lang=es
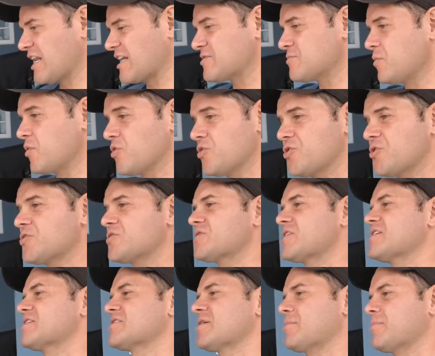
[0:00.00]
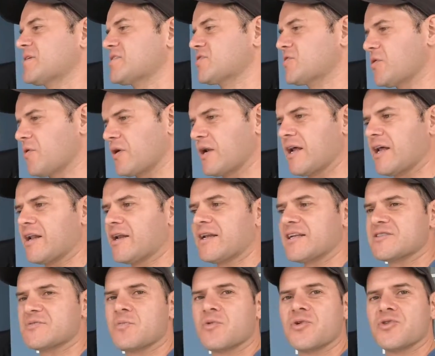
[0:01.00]
las motos, les apasionan
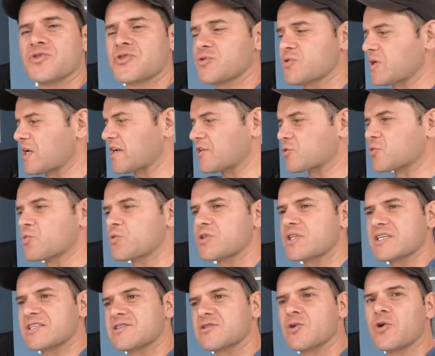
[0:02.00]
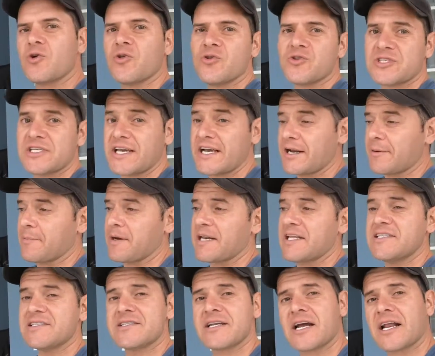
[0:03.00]
las motos, las rutas, todo, síganme en
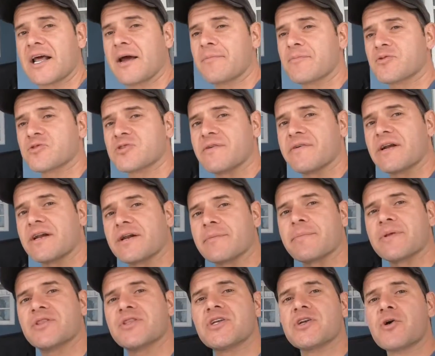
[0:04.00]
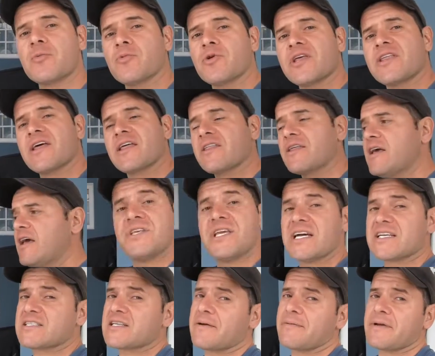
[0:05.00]
Instagram, no se van a repetir comunidad.
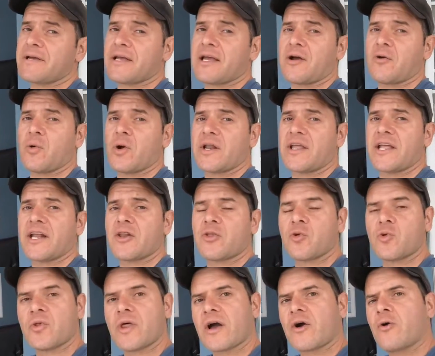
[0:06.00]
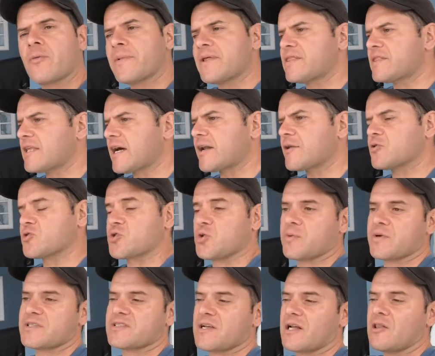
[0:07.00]
Ya saben que cualquier duda, comentario,
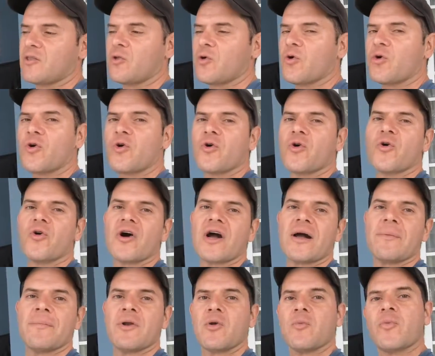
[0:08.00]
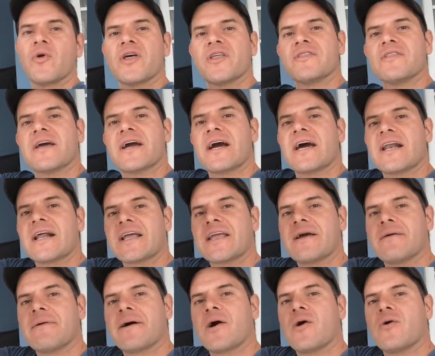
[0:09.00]
sobresalto o congoja me lo pueden dejar aquí
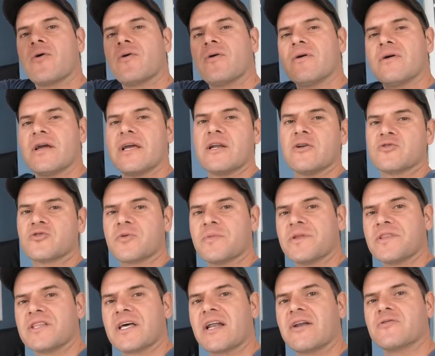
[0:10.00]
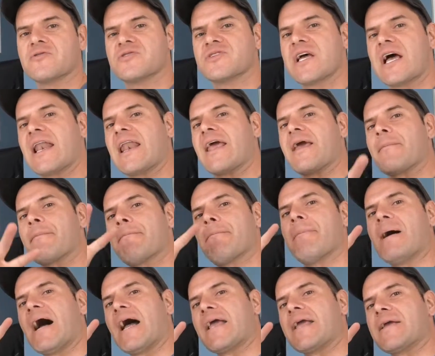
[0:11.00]
abajo en los comentarios. Sale, bye.